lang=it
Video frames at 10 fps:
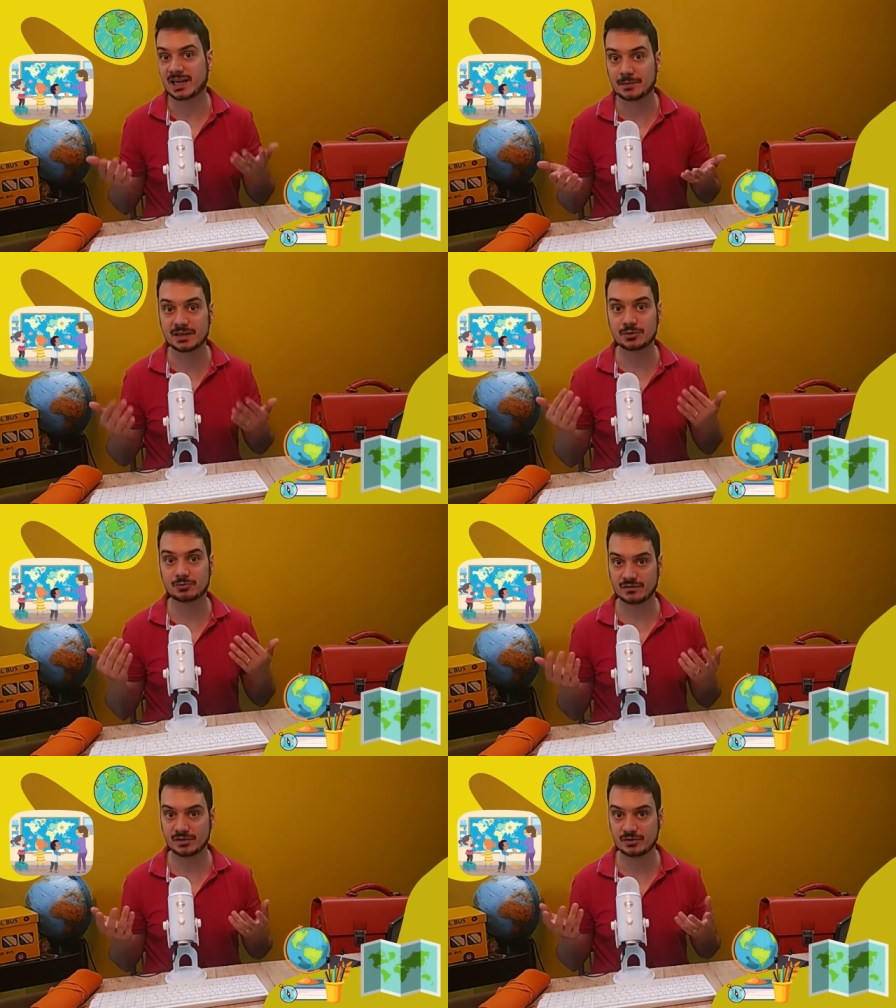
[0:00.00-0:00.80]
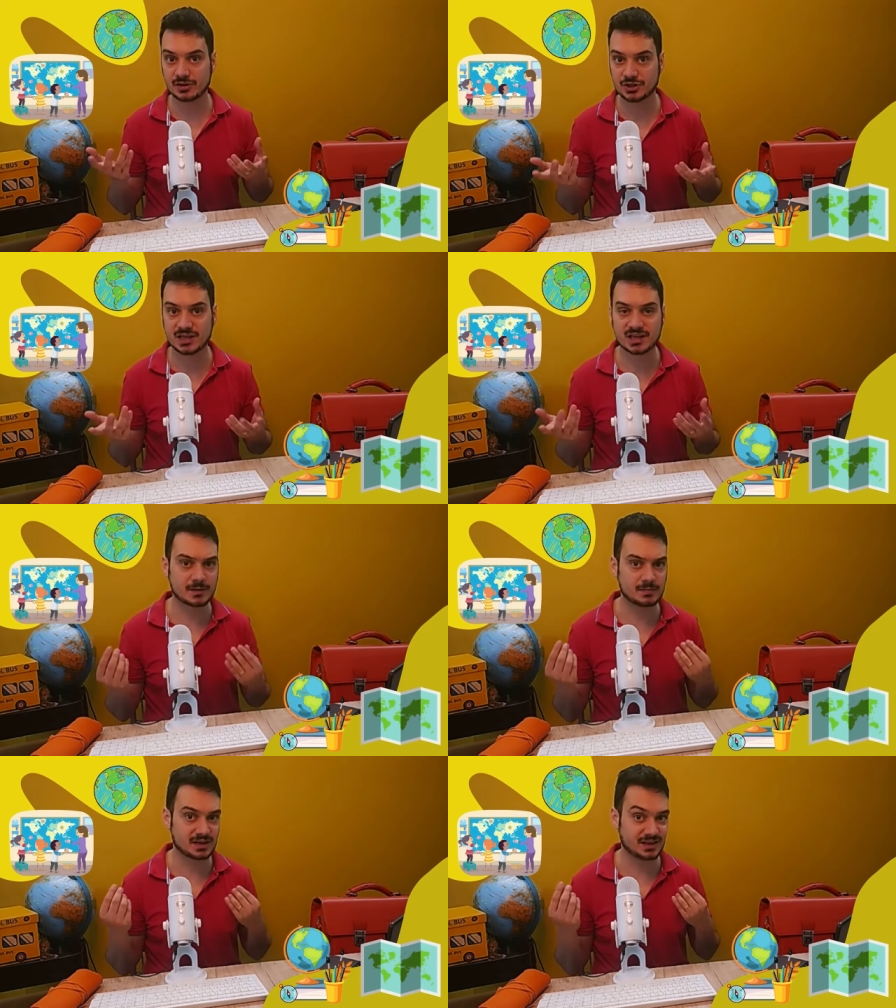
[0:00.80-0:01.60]
Chiaramente una video
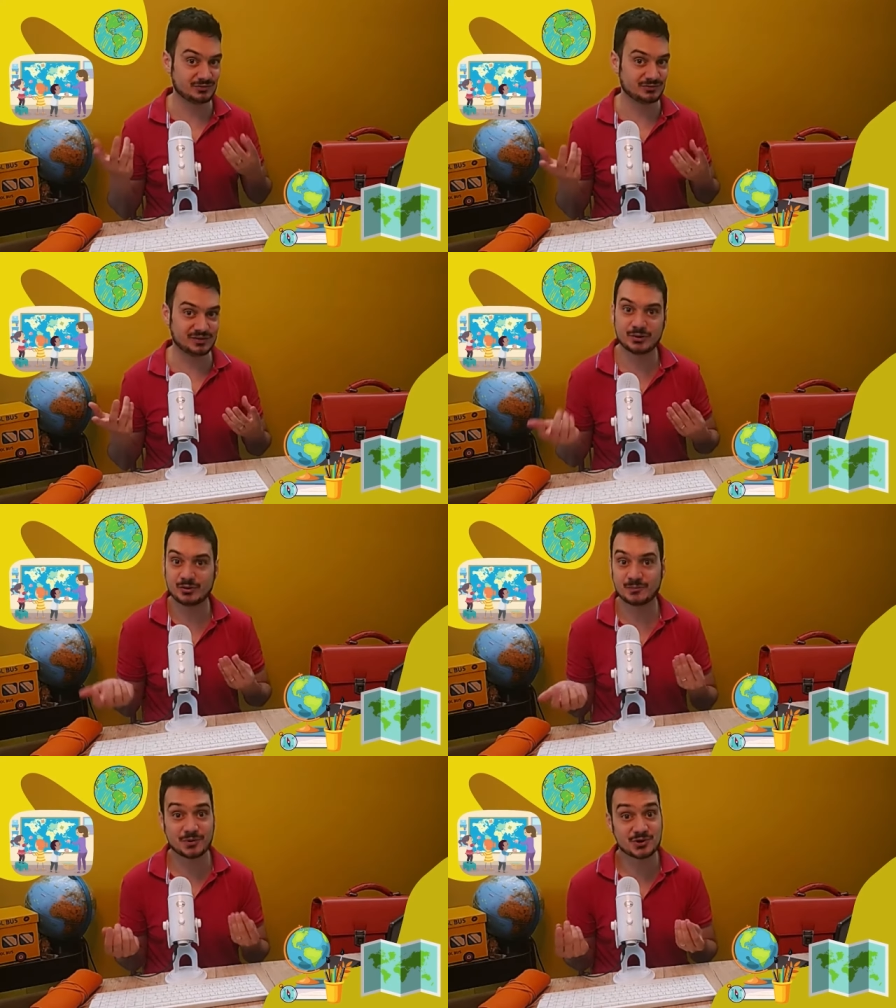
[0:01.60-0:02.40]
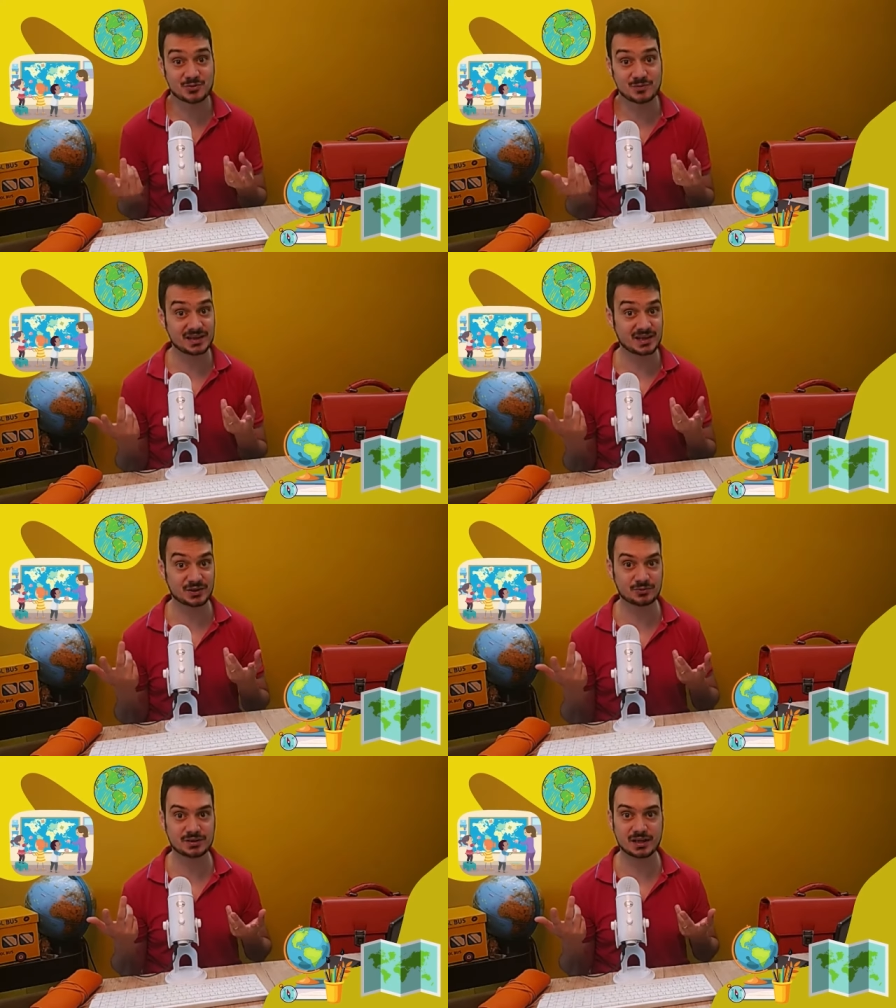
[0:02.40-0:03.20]
ricerca perché in un video non posso
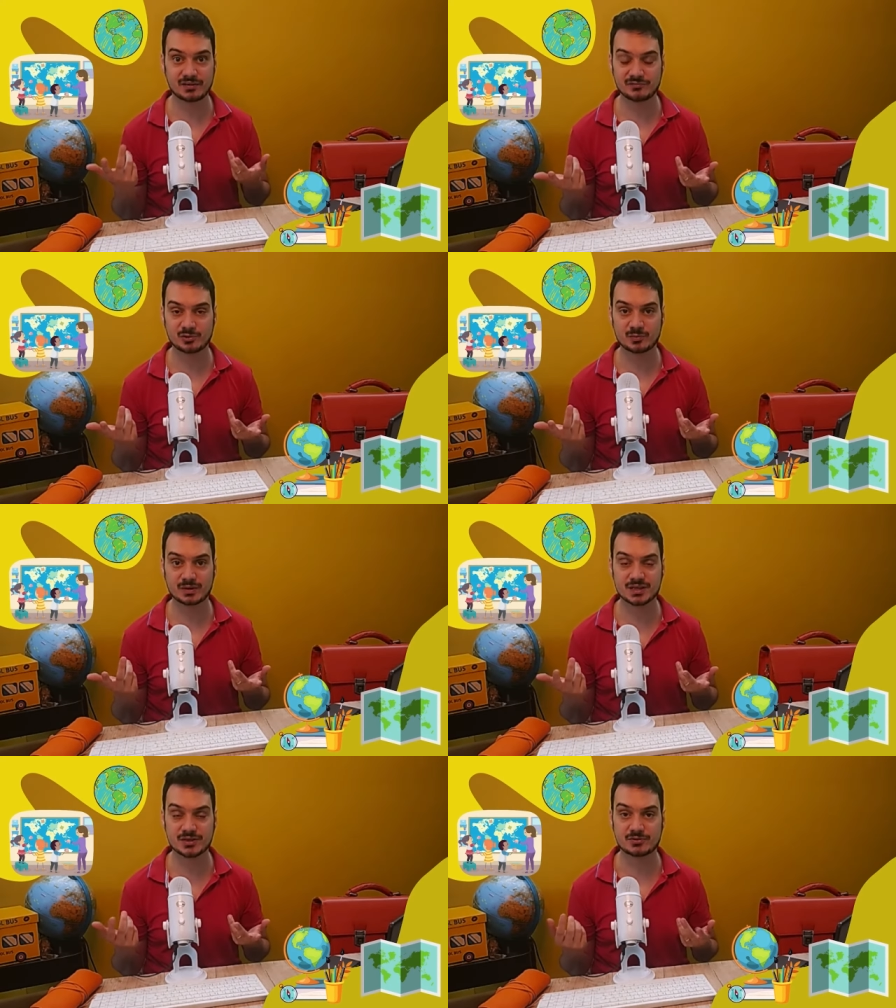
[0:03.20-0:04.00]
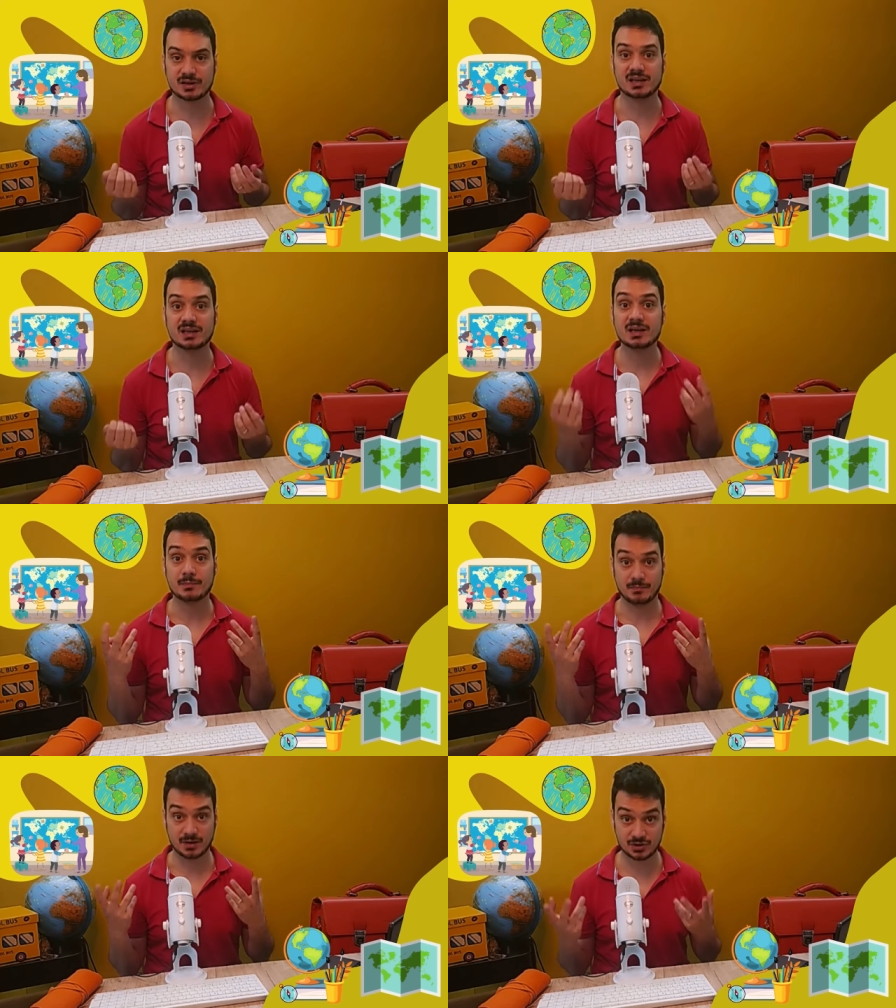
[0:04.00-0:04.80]
mettere tutte le informazioni,
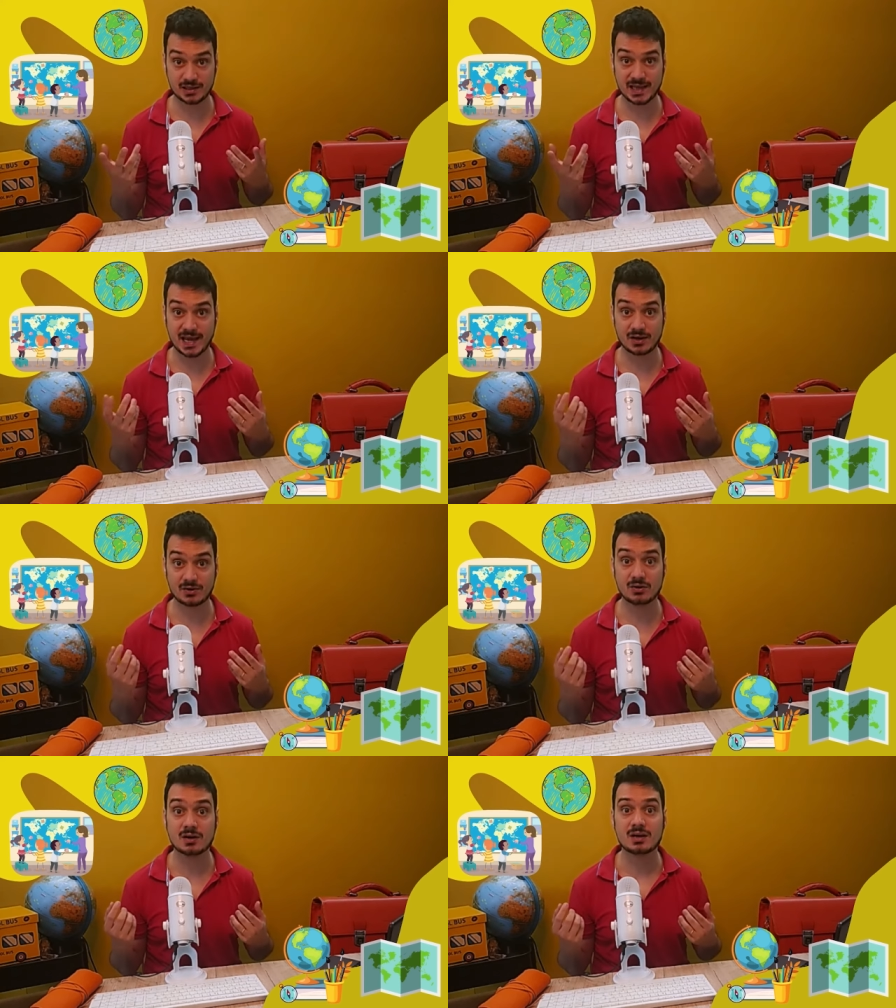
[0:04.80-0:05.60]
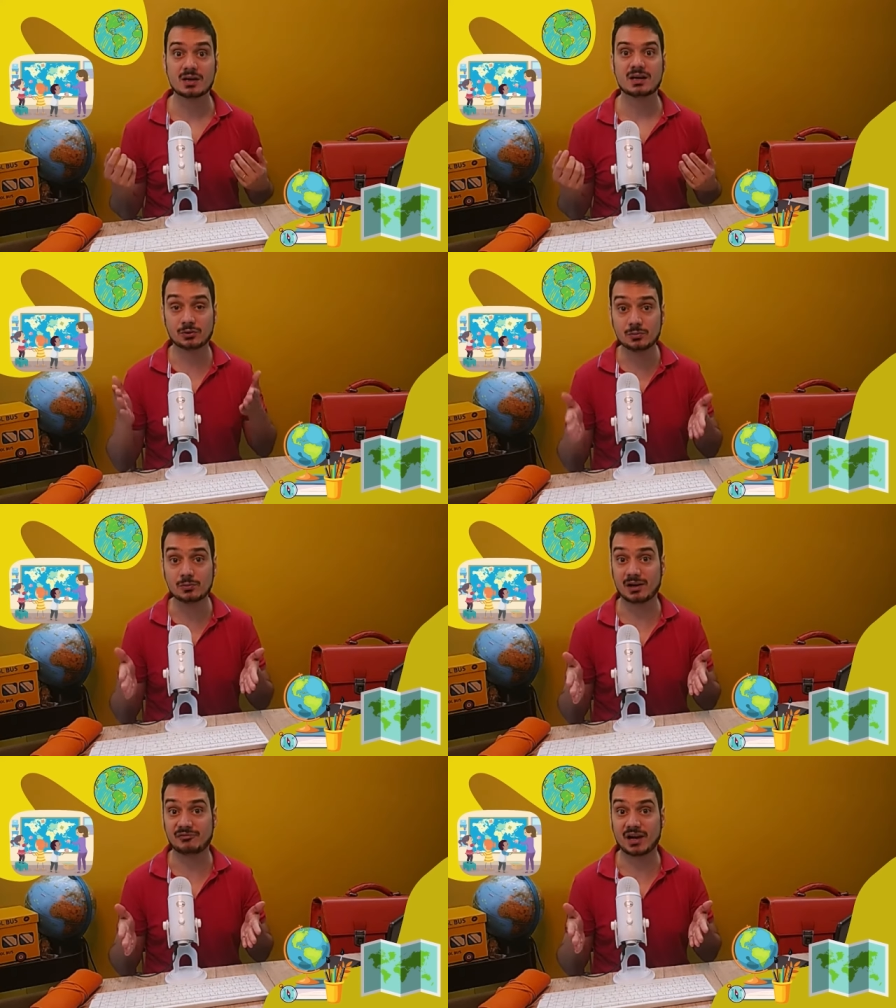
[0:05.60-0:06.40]
ma ci tengo che
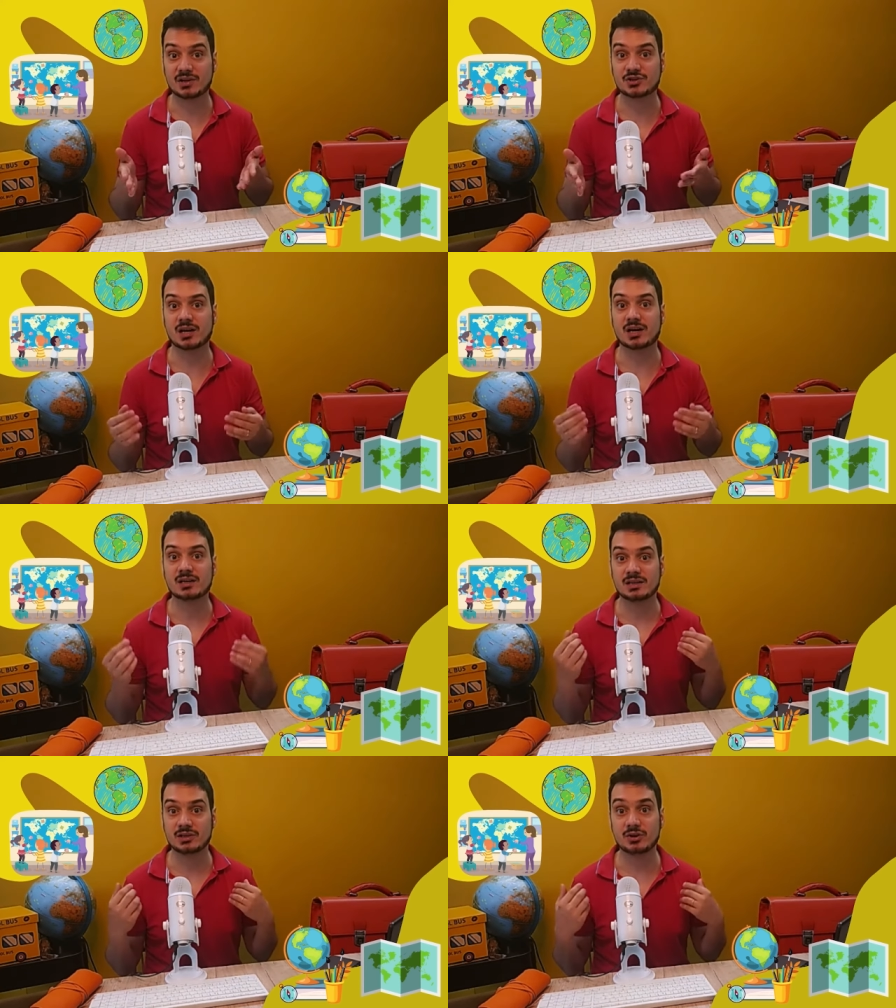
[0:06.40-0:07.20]
tu la faccia.